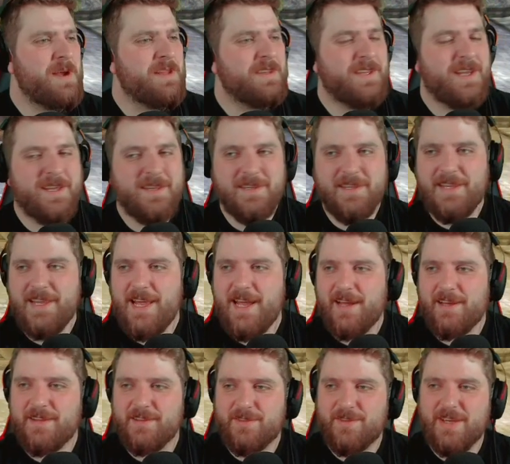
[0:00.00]
bei der in die
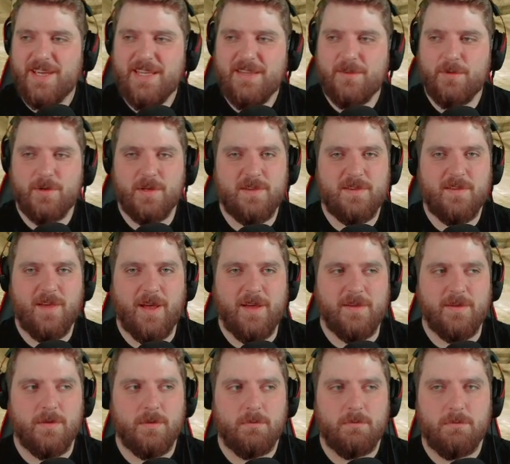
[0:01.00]
Leere. Es vergeht sogar
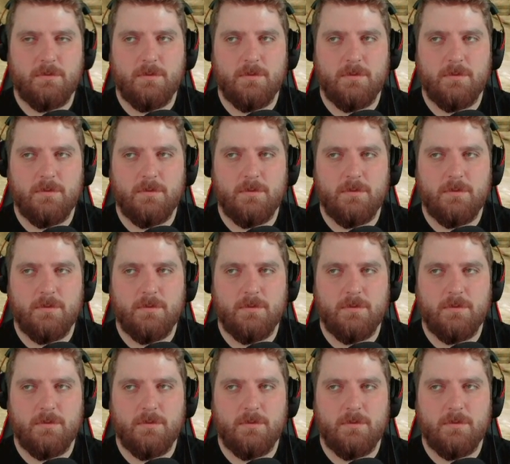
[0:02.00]
Zeit.